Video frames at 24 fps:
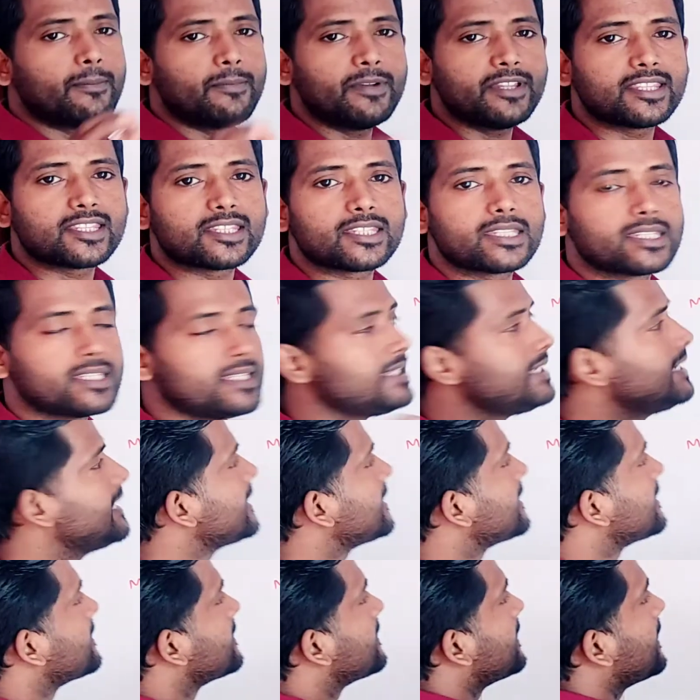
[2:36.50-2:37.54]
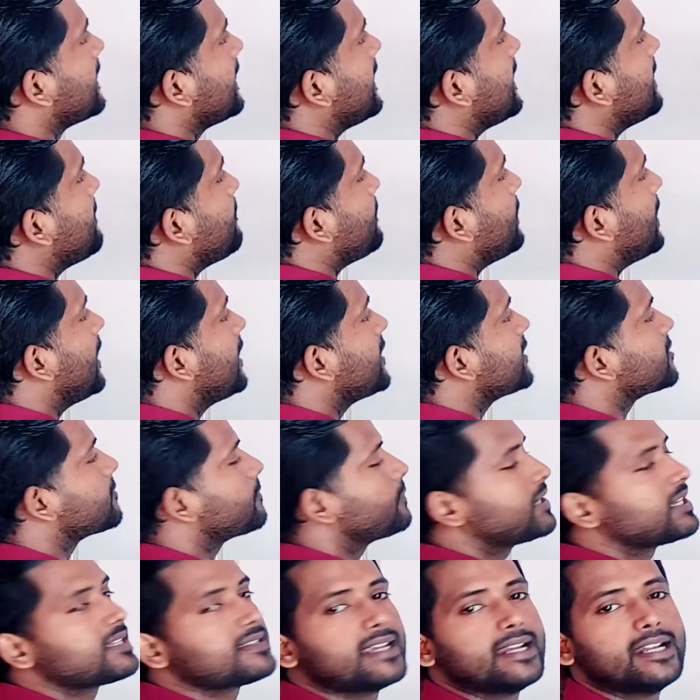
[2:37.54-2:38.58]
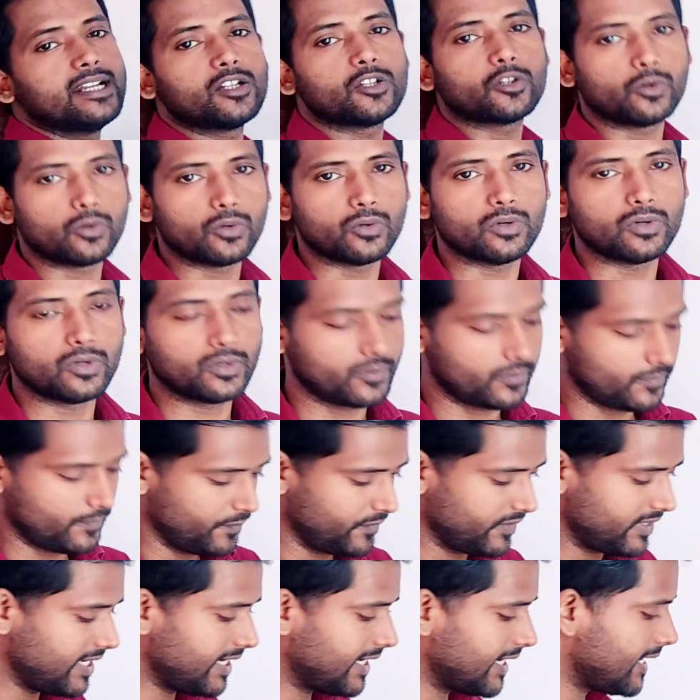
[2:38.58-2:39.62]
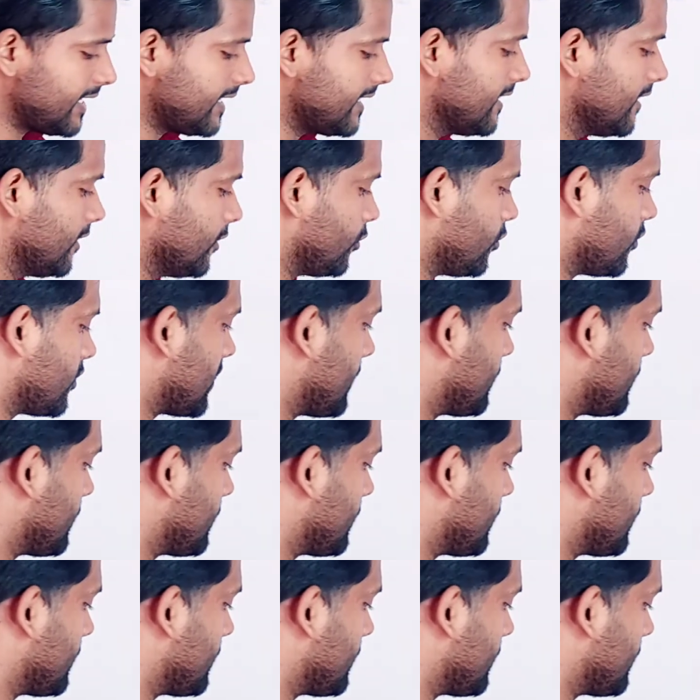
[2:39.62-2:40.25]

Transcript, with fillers: जब ये छह पार्ट्स प्रेजेंट हो ठीक है तो